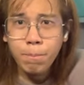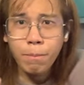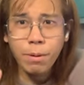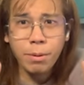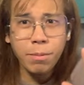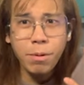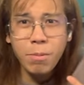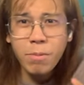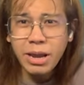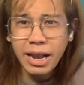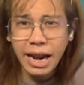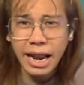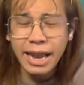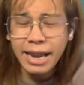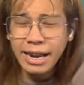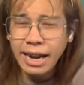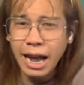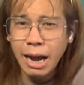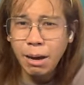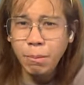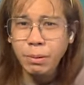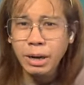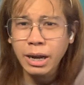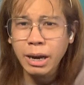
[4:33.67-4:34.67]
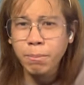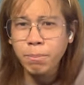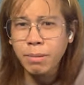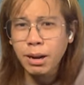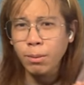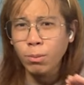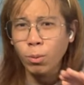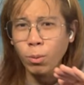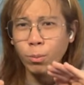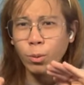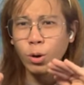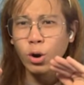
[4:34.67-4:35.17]
มันไม่มีอะไรให้ทำนะครับ
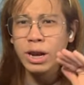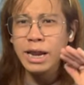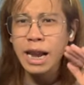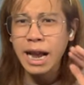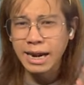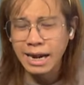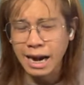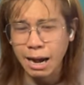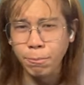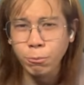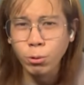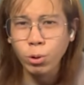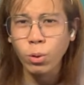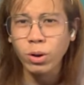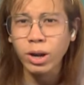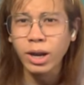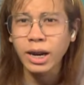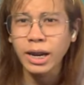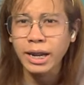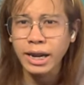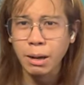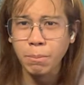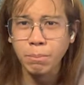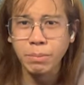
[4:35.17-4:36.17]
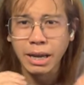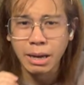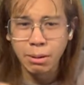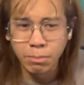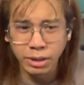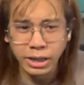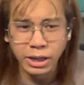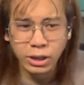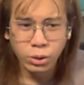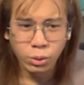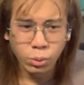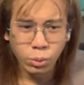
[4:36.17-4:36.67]
แล้วผมไม่ค่อยอยากทำด้วยก็เลยทำเกม
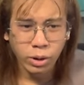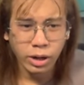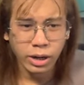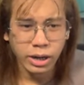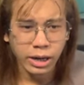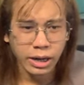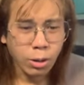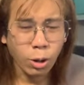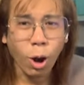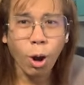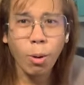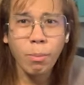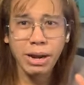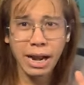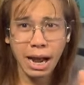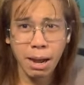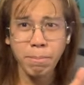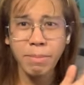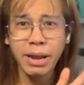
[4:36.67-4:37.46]
อื่นด้วยนะครับรอมันอัป